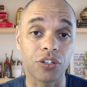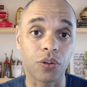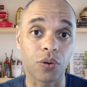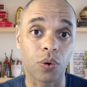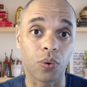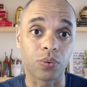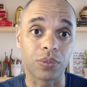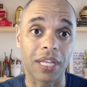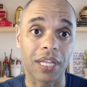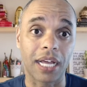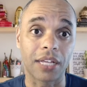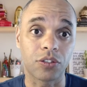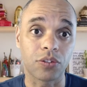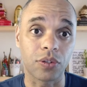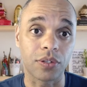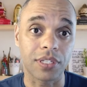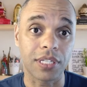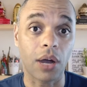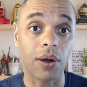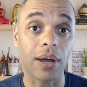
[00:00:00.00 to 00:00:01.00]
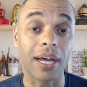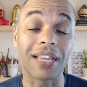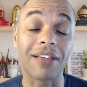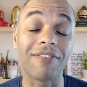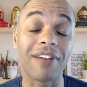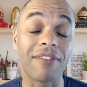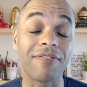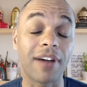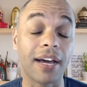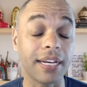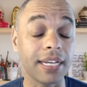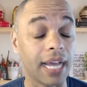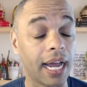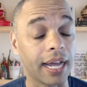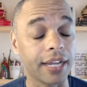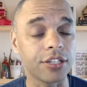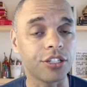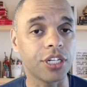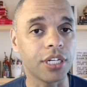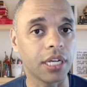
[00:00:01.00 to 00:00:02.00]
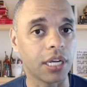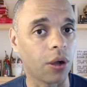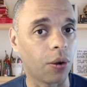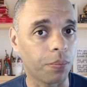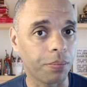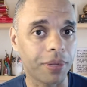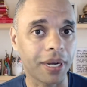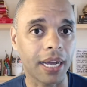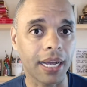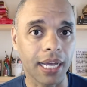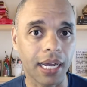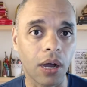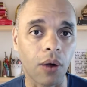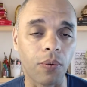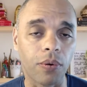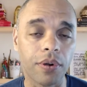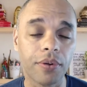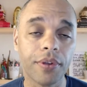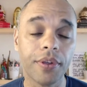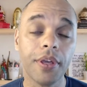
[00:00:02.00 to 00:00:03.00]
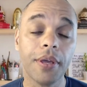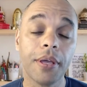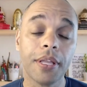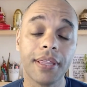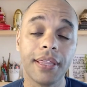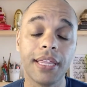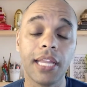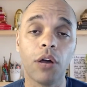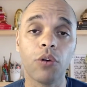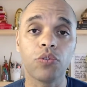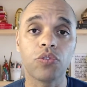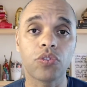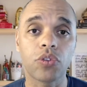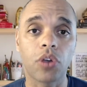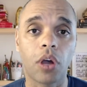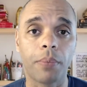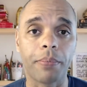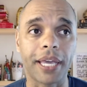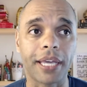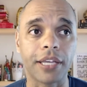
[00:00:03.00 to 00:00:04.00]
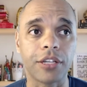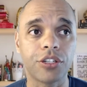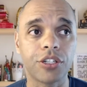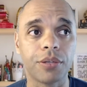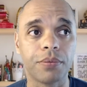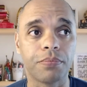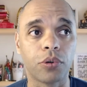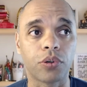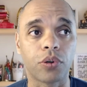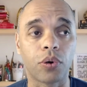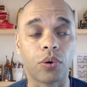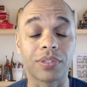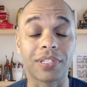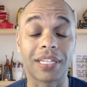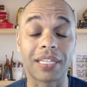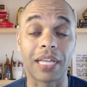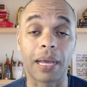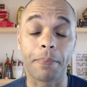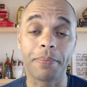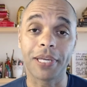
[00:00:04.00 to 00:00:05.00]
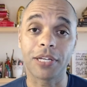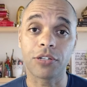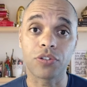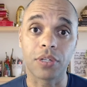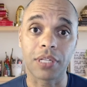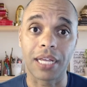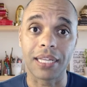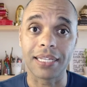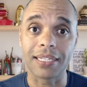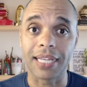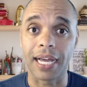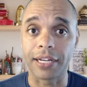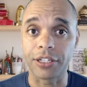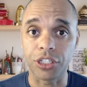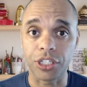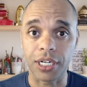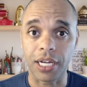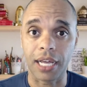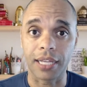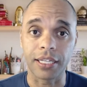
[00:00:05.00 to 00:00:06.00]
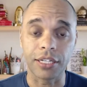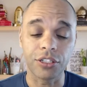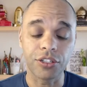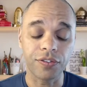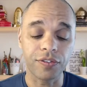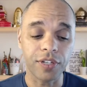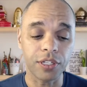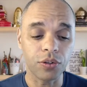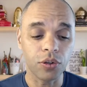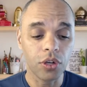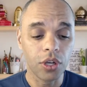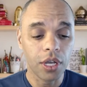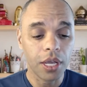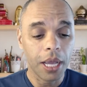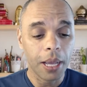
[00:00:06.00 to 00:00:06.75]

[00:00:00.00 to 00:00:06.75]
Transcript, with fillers: de contato social ela vai variar de cão para cão não somente por conta da personalidade de cada indivíduo,